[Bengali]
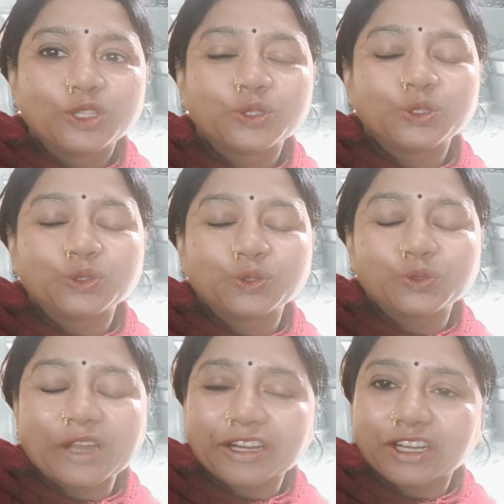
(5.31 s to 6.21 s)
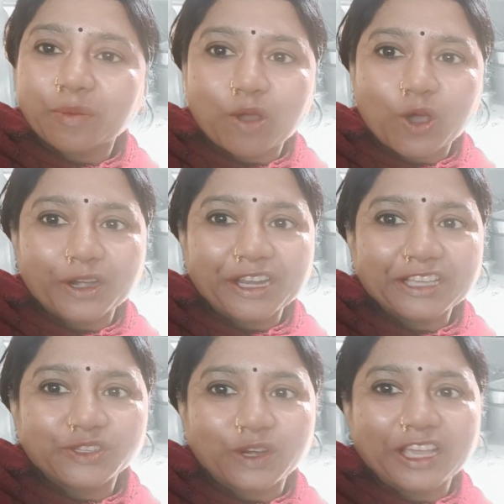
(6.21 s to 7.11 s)
তো নতুন একটা ব্লগ নিয়ে
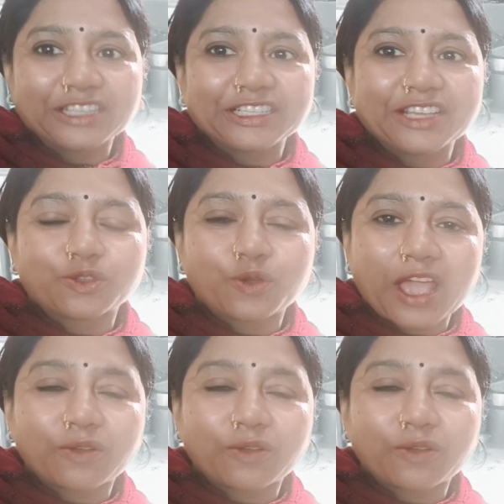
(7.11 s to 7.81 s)
চলে এসেছি তো